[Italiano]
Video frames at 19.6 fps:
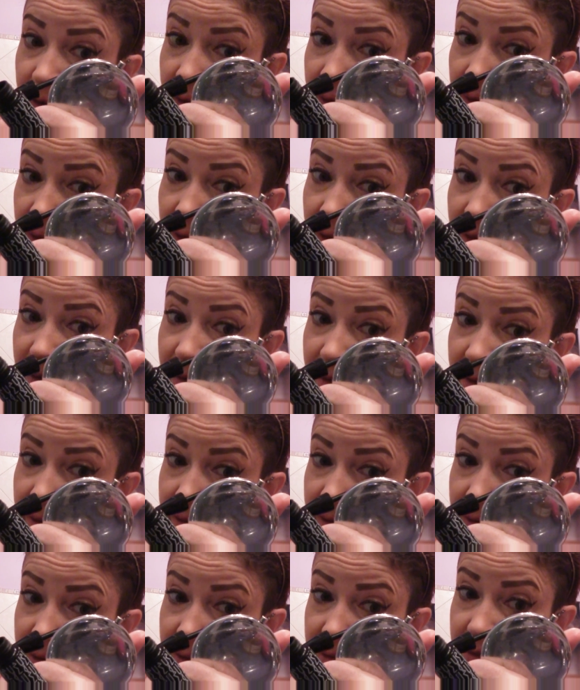e
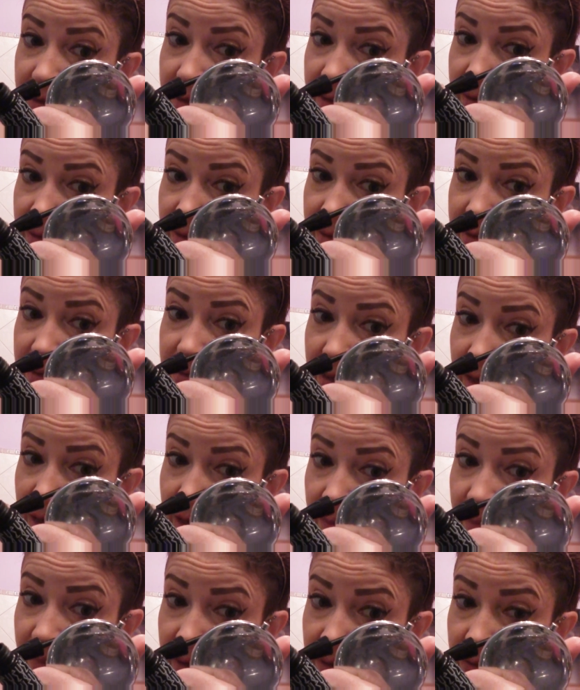
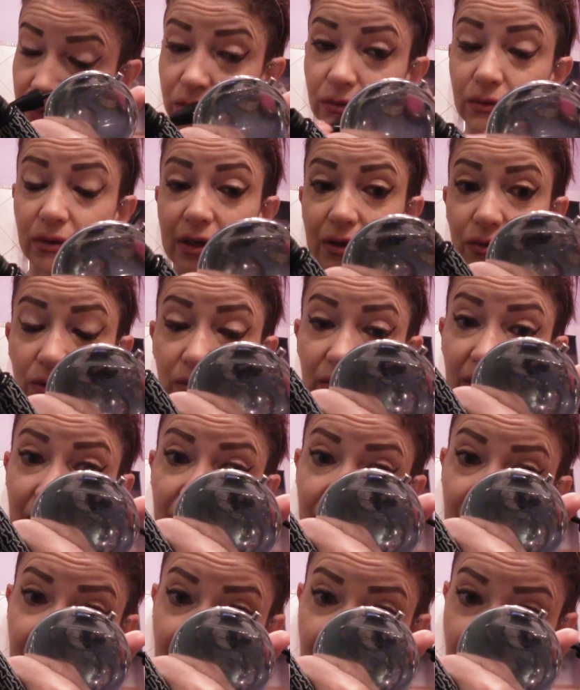sabato e
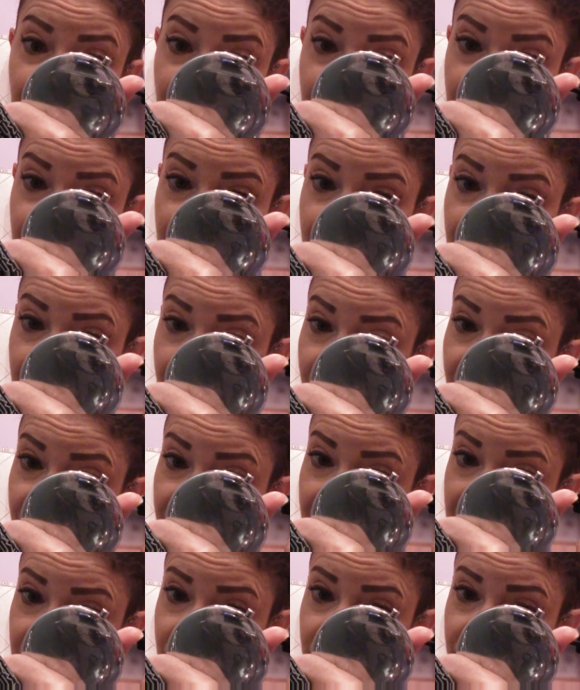domenica anche ho
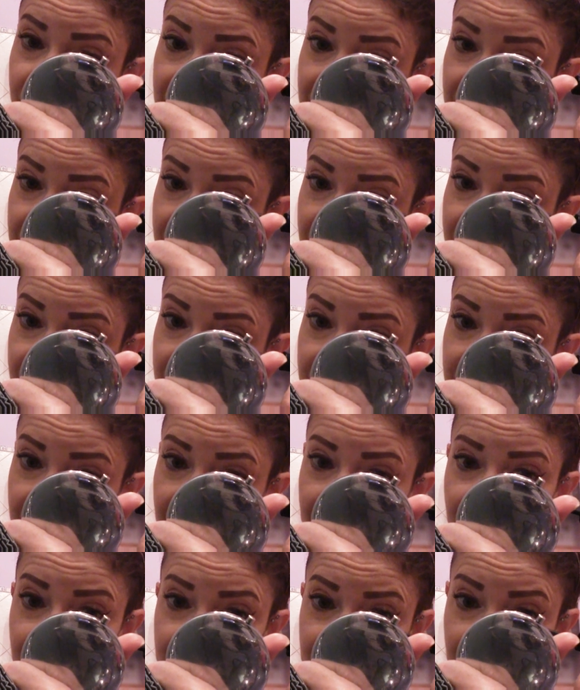fatto questi esercizi
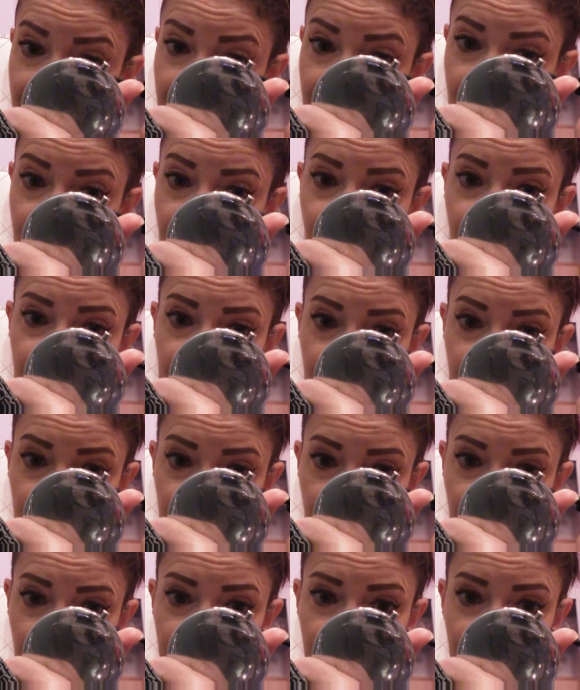a casa quindi mi
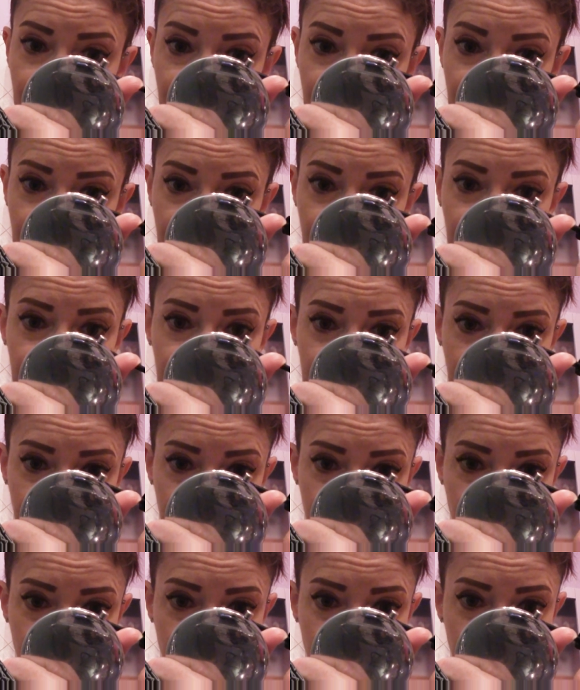sono allenata praticamente
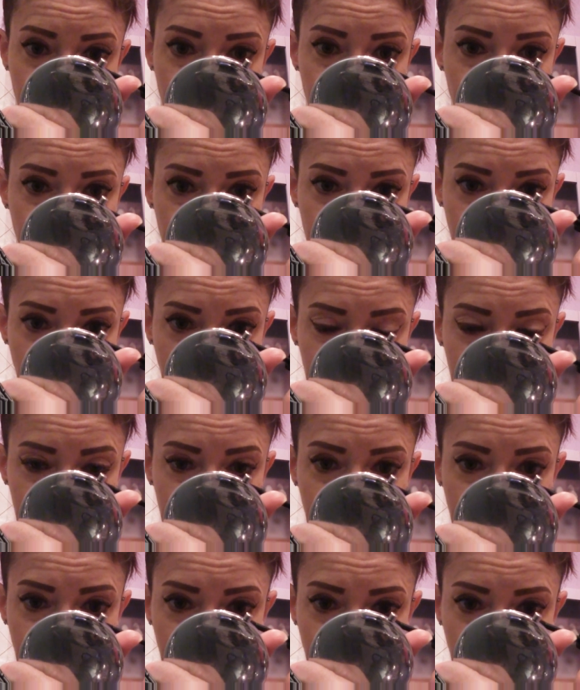7 giorni su
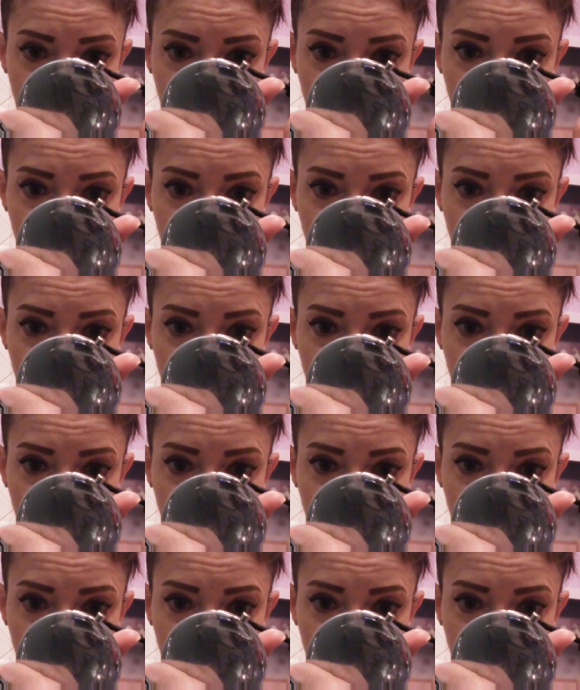7